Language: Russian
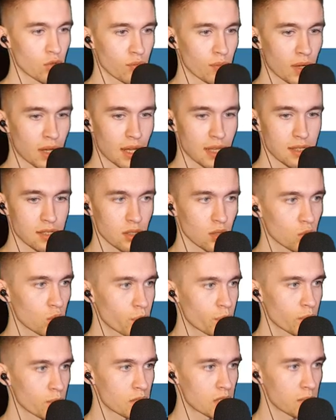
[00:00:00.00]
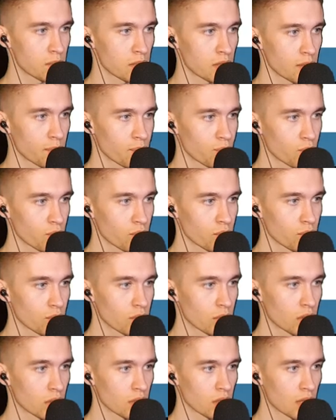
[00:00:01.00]
в магазин, купим себе
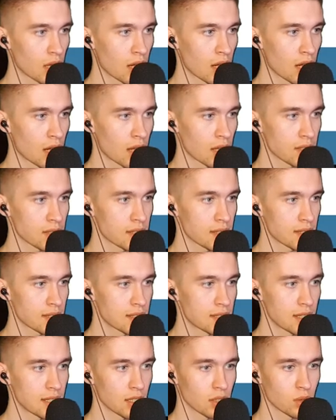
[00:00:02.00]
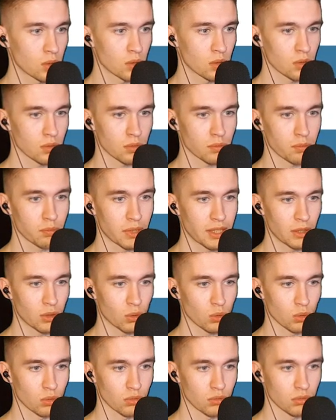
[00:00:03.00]
на стену
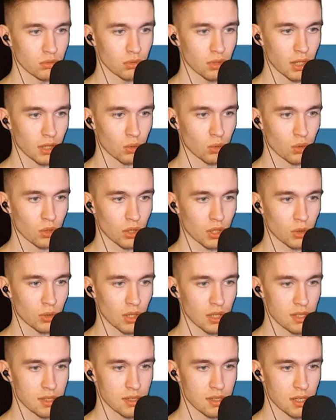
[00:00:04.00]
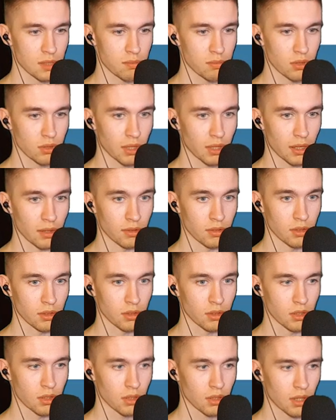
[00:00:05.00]
плитку, которая у нас здесь была.
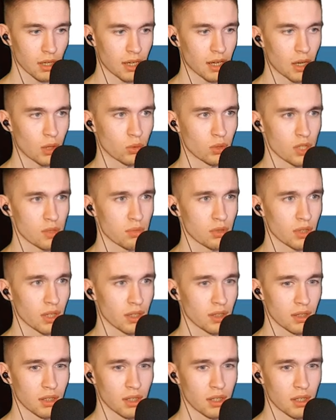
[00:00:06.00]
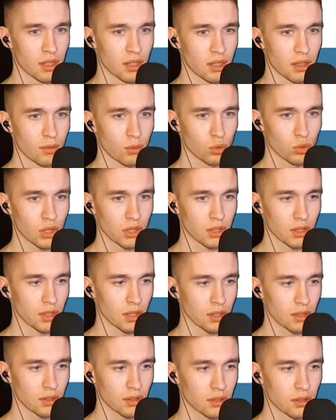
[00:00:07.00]
Какая у нас была? Вот это,
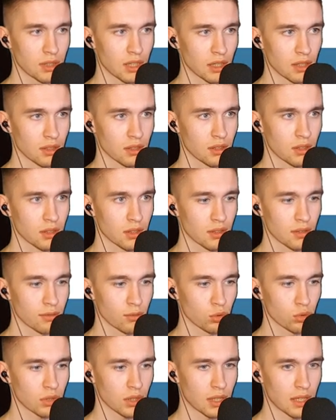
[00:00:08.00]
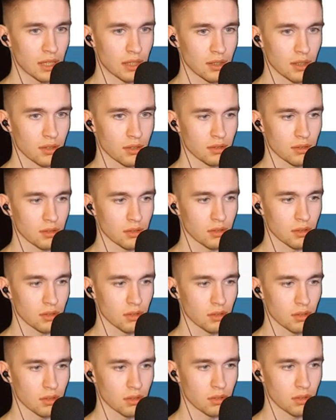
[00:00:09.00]
да? Нет, вот это.
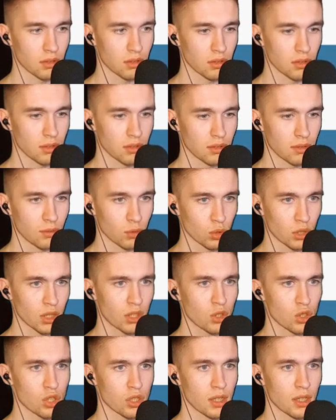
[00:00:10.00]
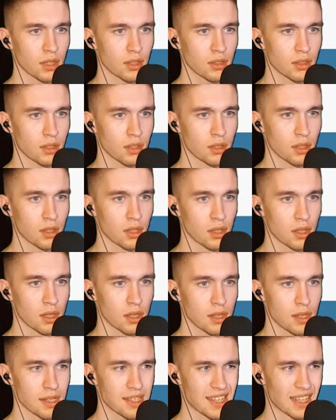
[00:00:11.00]
Вот это же, да?
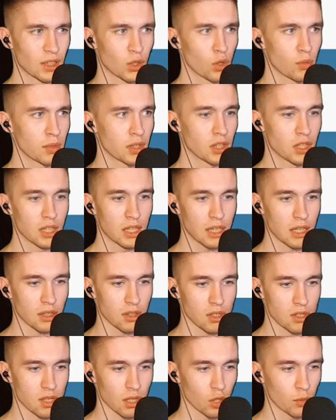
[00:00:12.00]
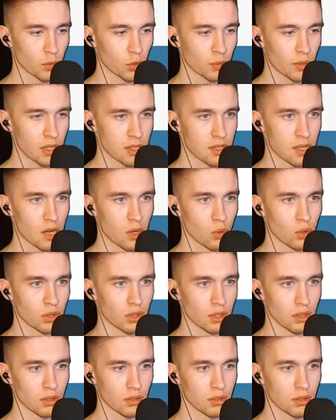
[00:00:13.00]
Соломин? Нет, не соломин, у меня
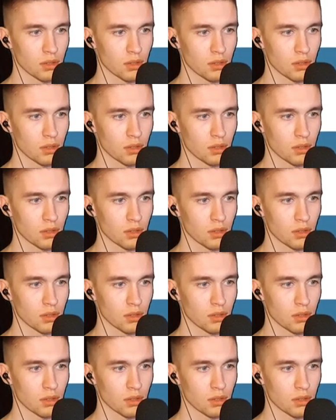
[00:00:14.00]
зеленые.